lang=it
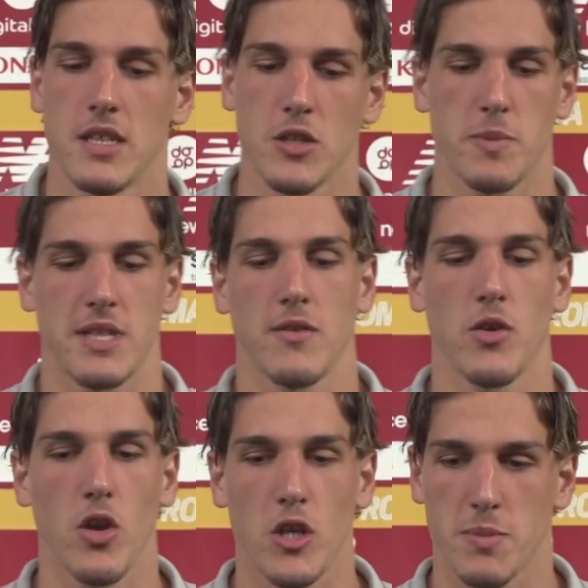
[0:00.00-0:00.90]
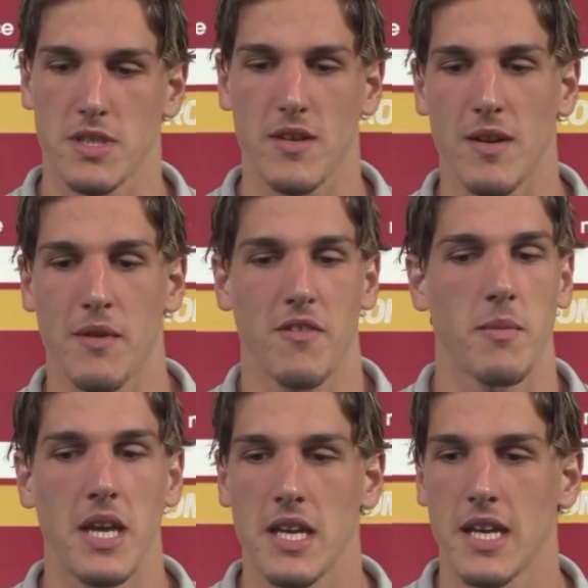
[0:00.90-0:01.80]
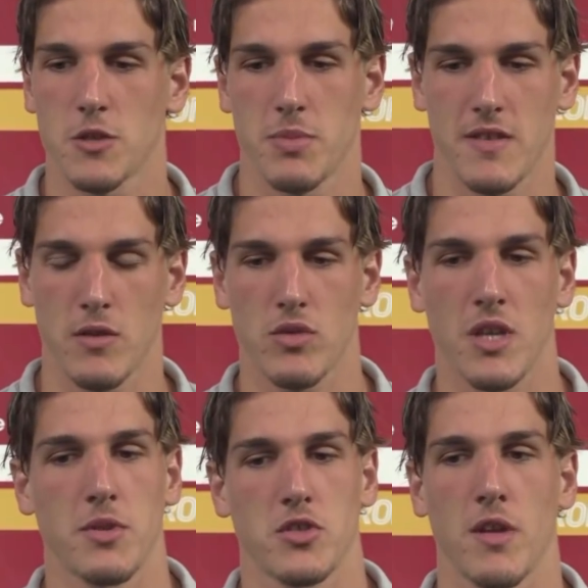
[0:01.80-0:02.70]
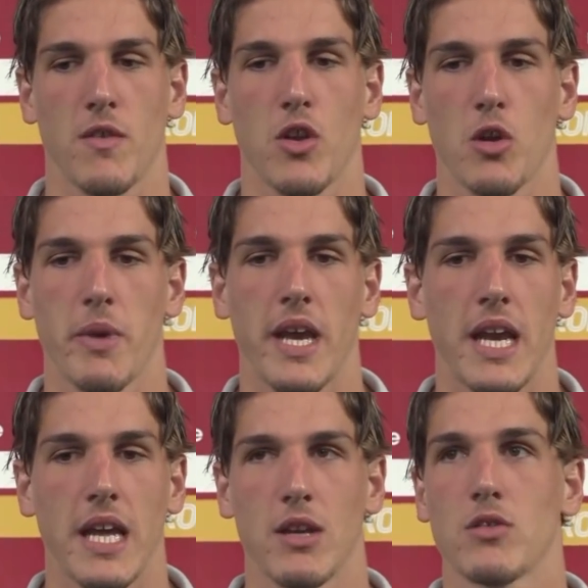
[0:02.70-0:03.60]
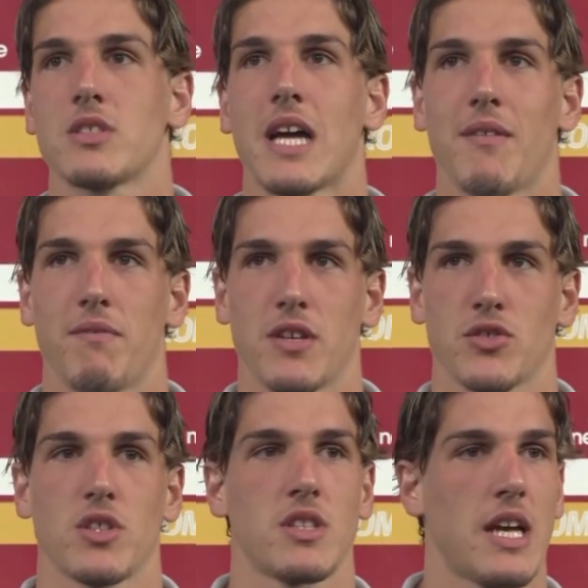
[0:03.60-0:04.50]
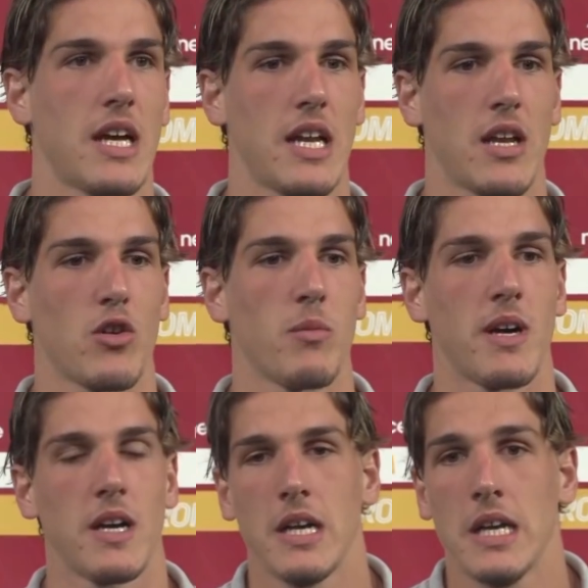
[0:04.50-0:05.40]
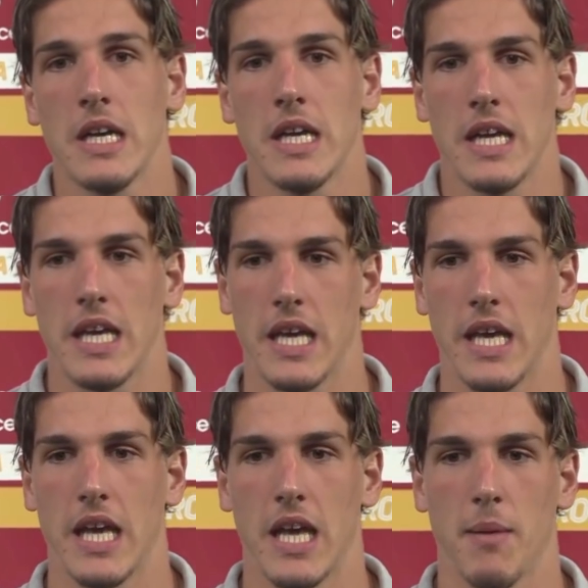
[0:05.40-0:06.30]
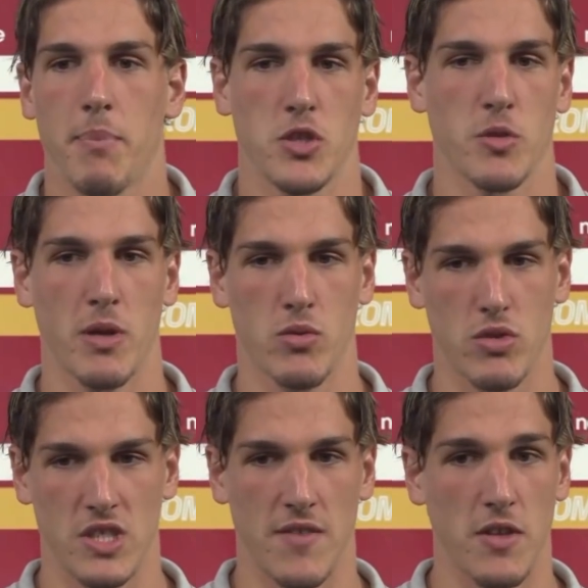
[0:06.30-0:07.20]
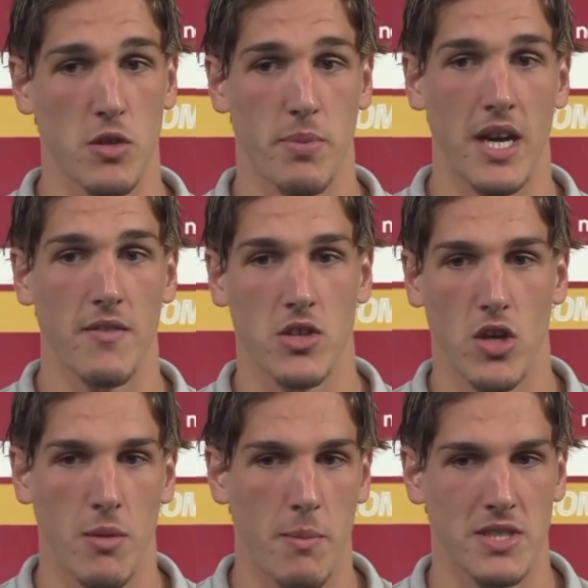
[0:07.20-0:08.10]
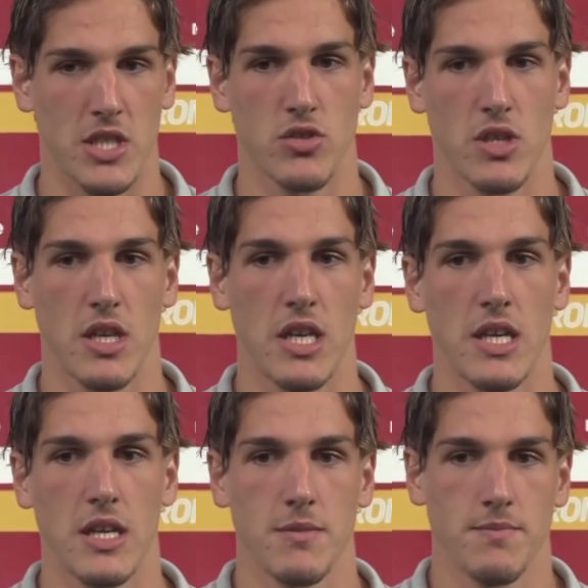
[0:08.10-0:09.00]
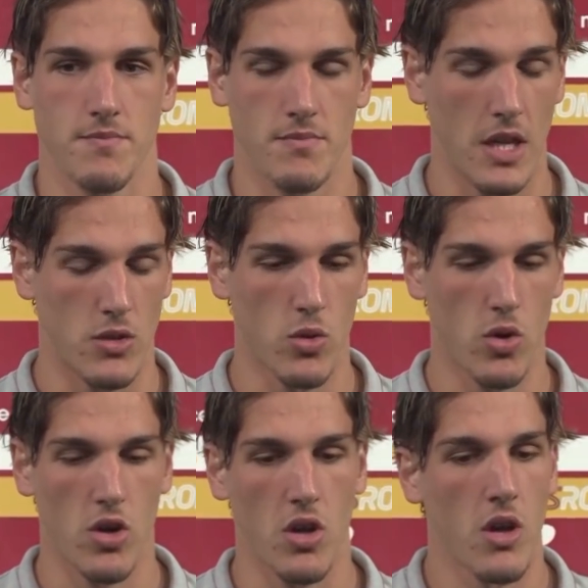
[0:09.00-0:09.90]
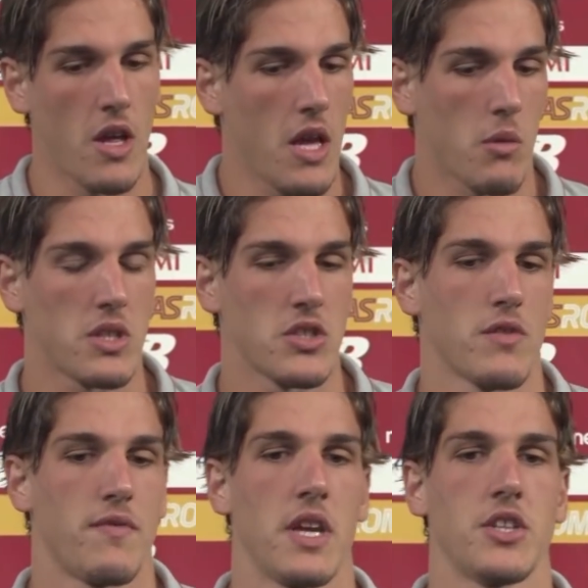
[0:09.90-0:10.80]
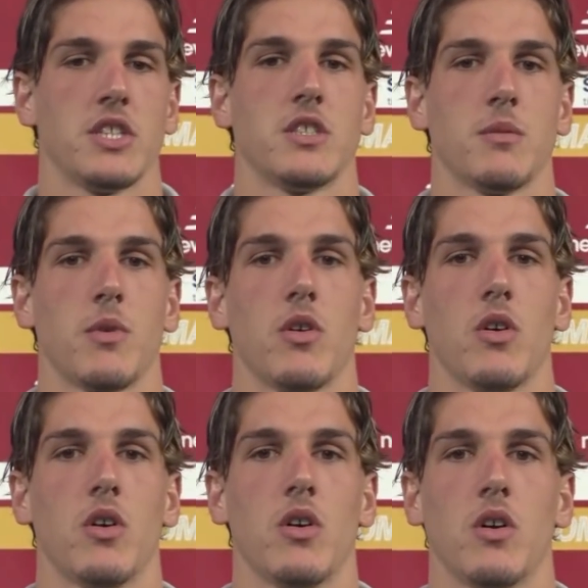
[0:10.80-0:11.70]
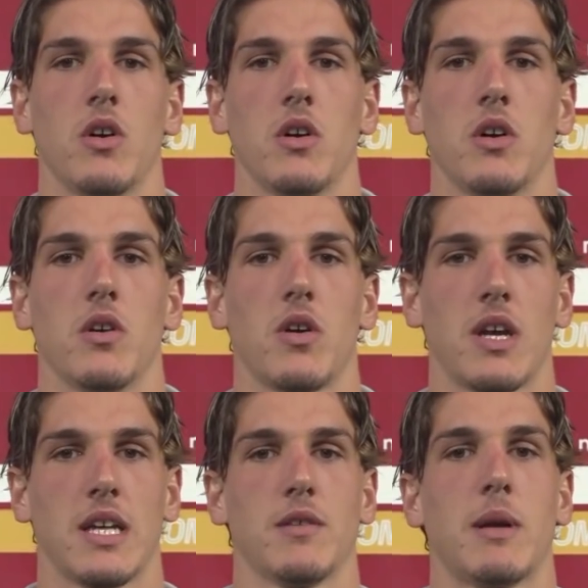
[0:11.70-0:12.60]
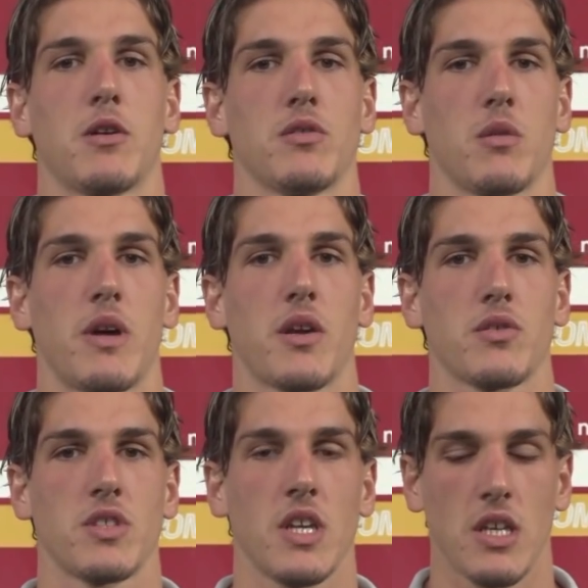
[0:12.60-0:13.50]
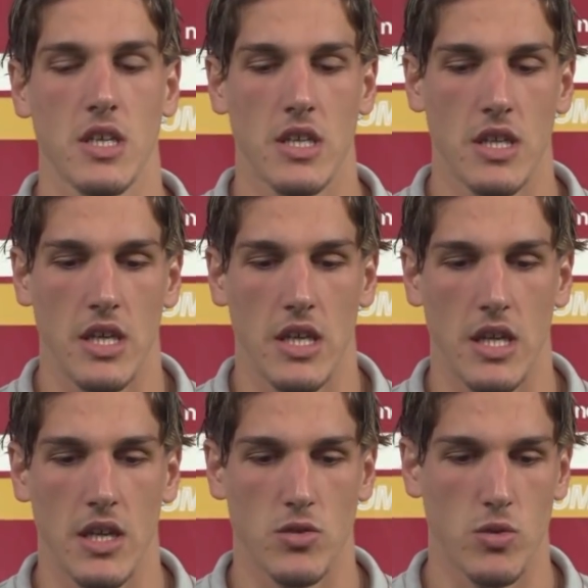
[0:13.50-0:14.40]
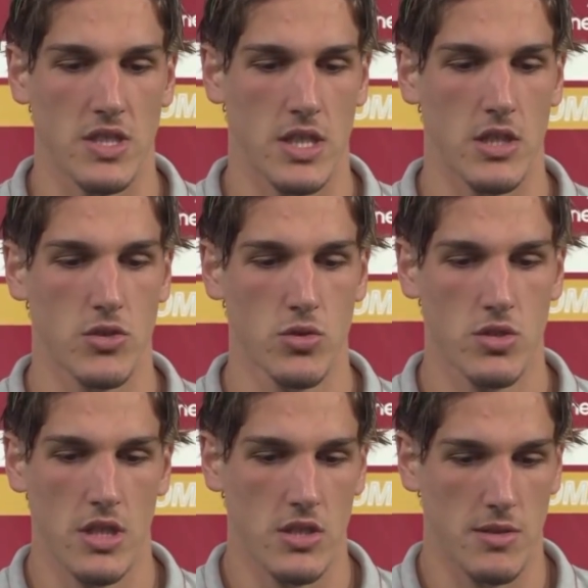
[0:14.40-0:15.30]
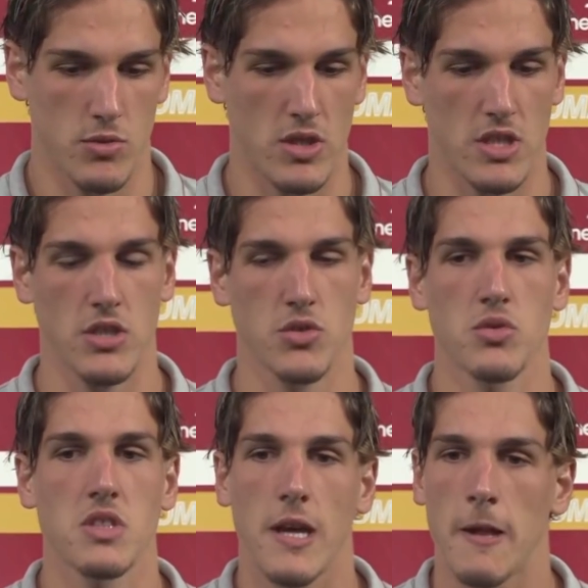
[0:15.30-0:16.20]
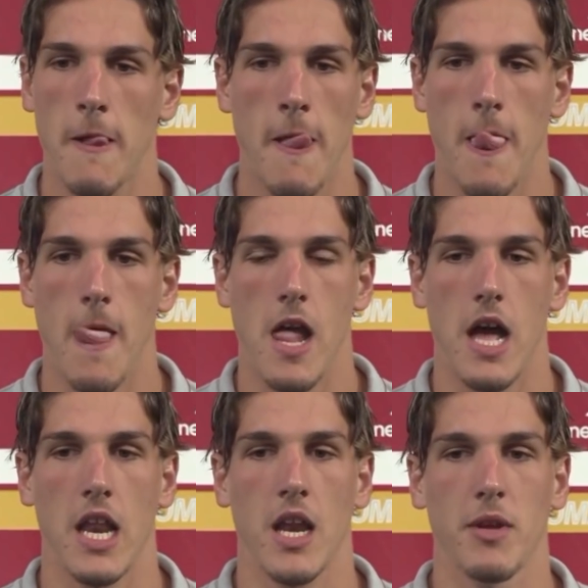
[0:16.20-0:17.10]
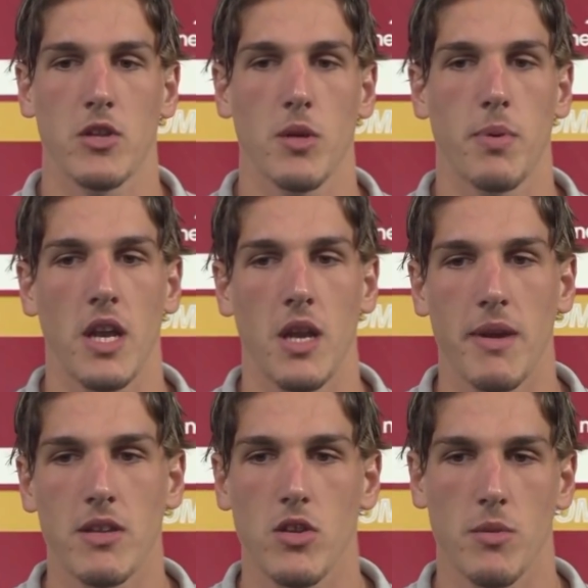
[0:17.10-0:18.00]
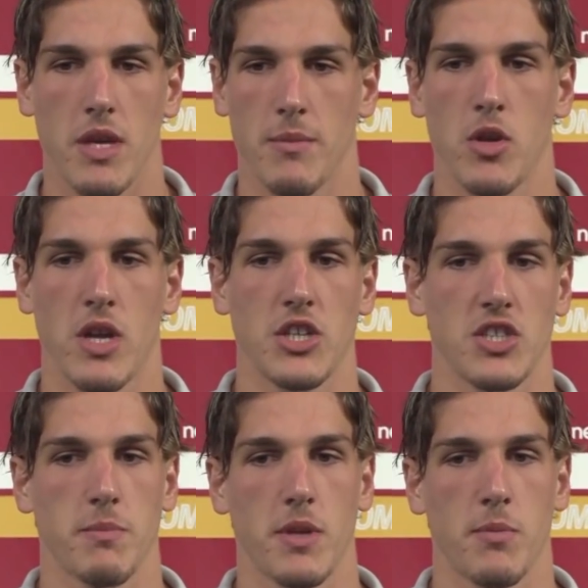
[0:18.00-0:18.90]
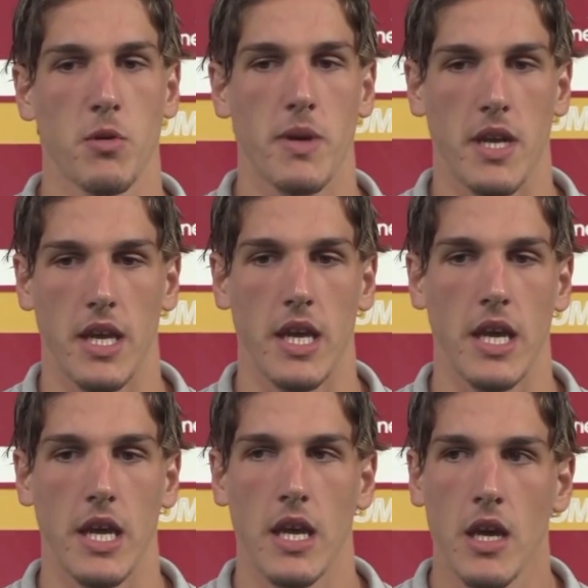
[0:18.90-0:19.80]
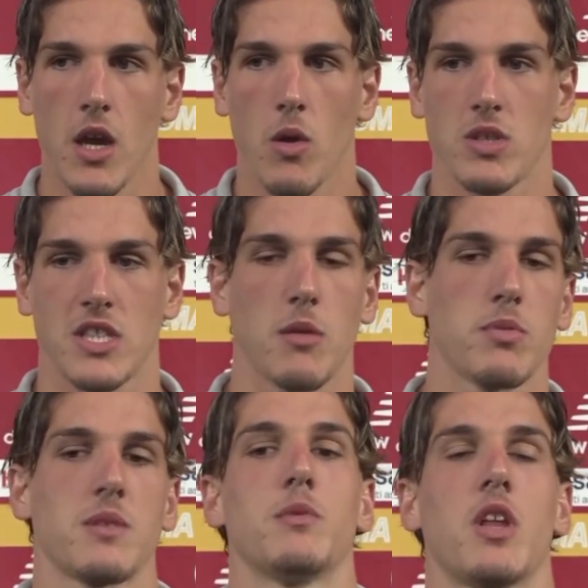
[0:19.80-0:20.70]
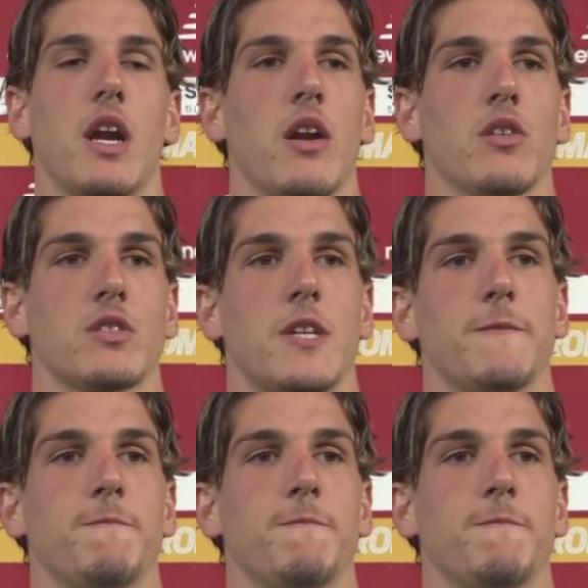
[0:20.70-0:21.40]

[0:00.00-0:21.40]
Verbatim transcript: L'aspettavo io, l'aspettavo la mia famiglia, l'aspettavano tutte le persone che vogliono bene, lo staff, la società, la Roma. E poi soprattutto è servito per la vittoria, per il passaggio del, del turno, quindi sono felicissimo. Ora dobbiamo continuare così, eh, sulla strada giusta, siamo sulla strada giusta, allenamento dopo allenamento e a migliorarci sempre di più perché quest'anno potremo dire la nostra.